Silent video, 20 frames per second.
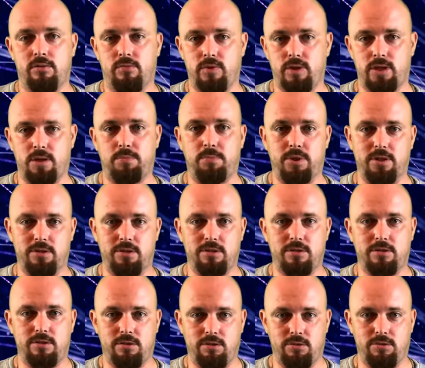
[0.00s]

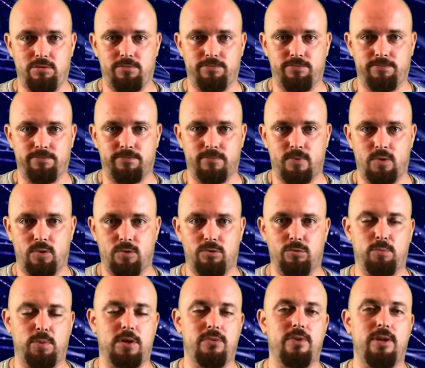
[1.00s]
Витопенц-100,
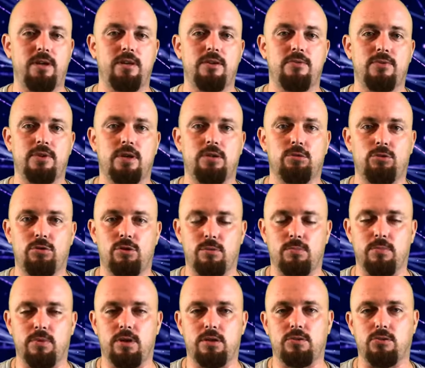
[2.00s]
управление в
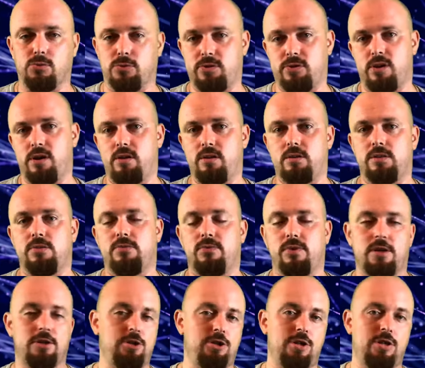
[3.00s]
котором осуществлялось
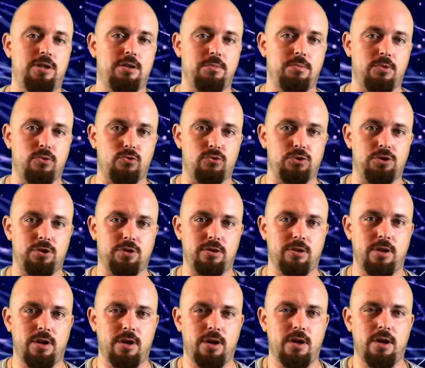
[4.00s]
вращением ручек,
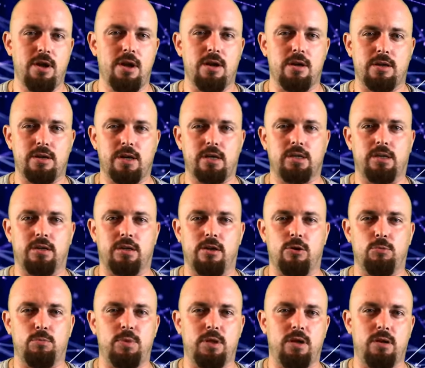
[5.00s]
как их
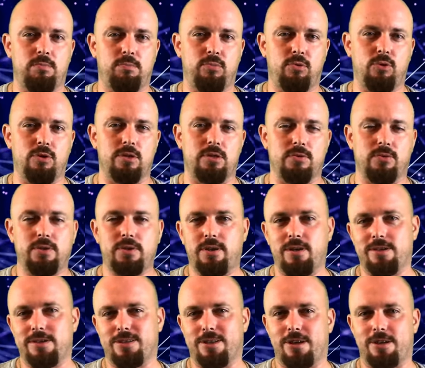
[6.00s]
любили
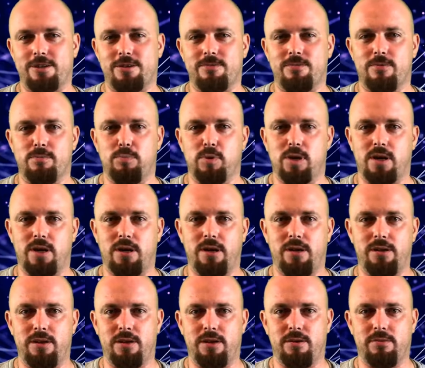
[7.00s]
пользователи старшего
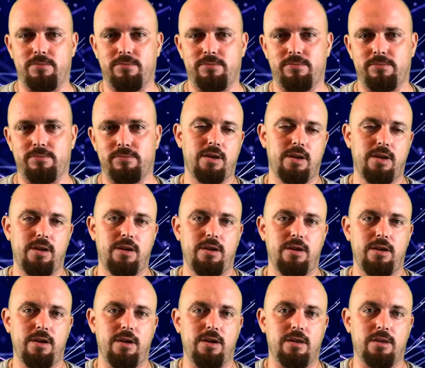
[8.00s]
поколения.
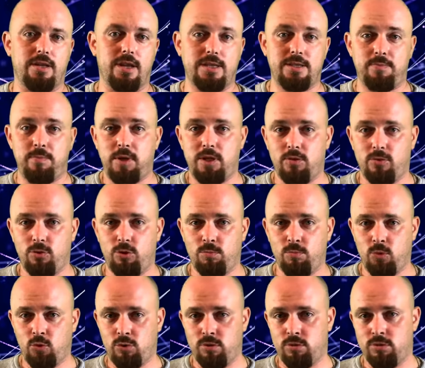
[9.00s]
На смену
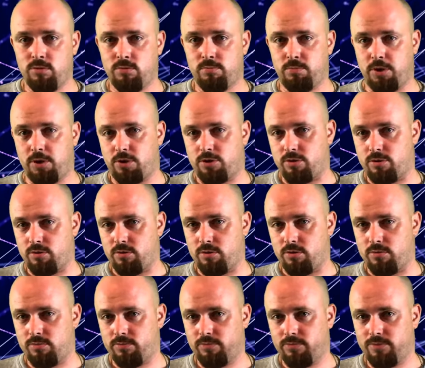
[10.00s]
ему
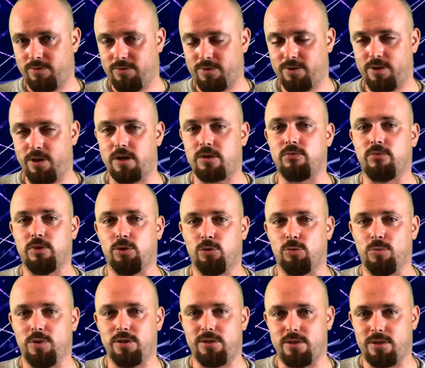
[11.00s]
пришел, как вы
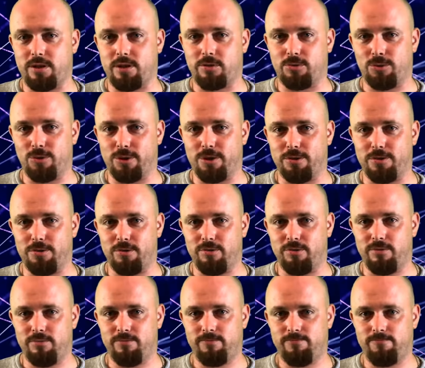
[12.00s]
думаете, какой котел?